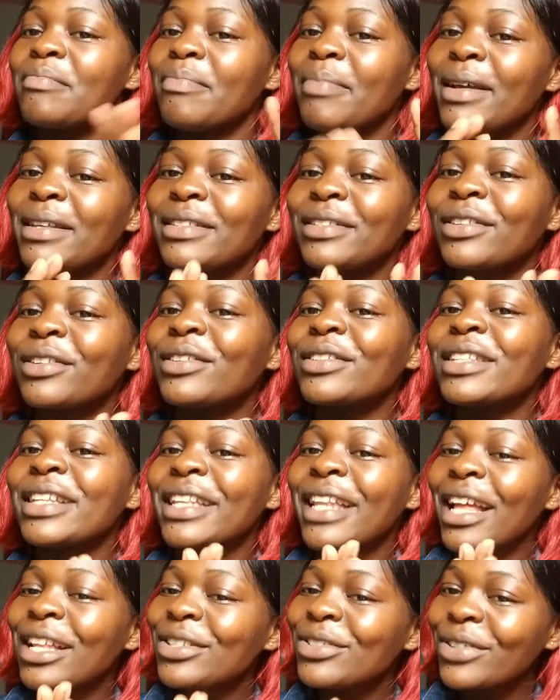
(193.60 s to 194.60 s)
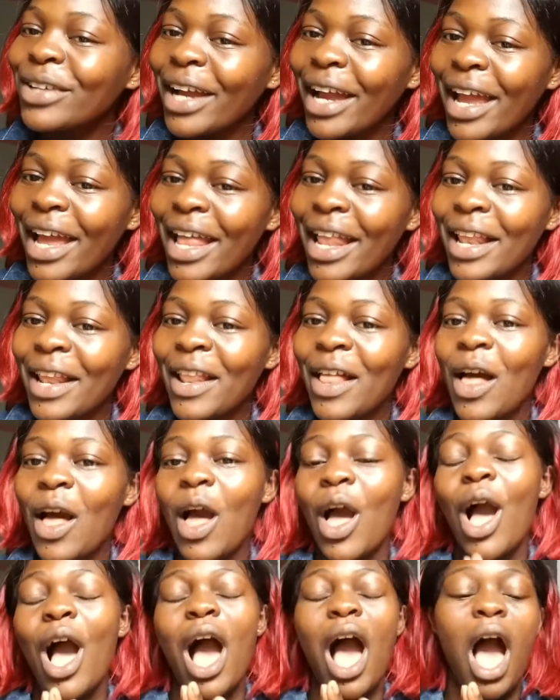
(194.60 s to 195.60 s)
parce que c'est naturel.
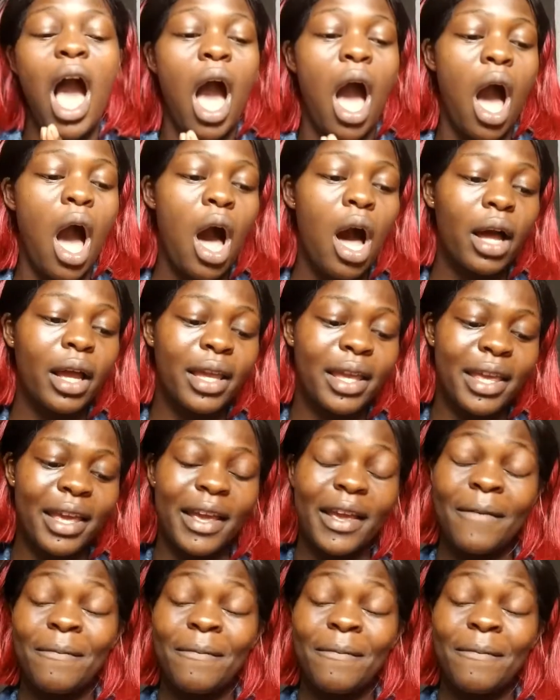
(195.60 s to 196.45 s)
Ok,